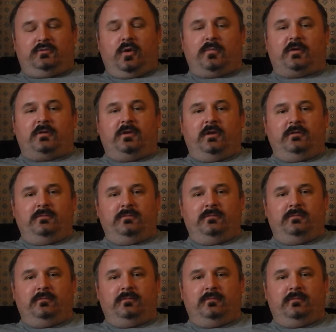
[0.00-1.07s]
Добрый день,
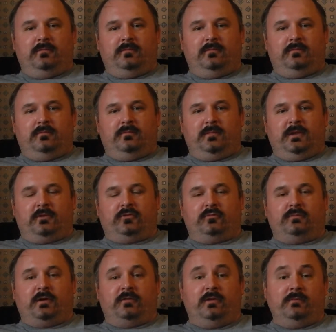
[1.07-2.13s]
меня
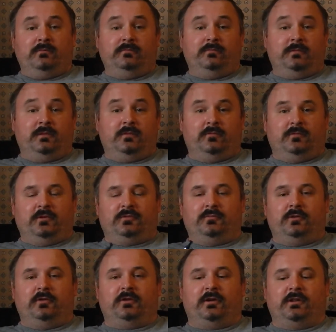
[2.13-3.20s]
зовут Максим, вы
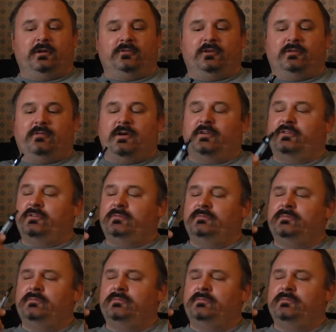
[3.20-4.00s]
смотрите канал The Quais.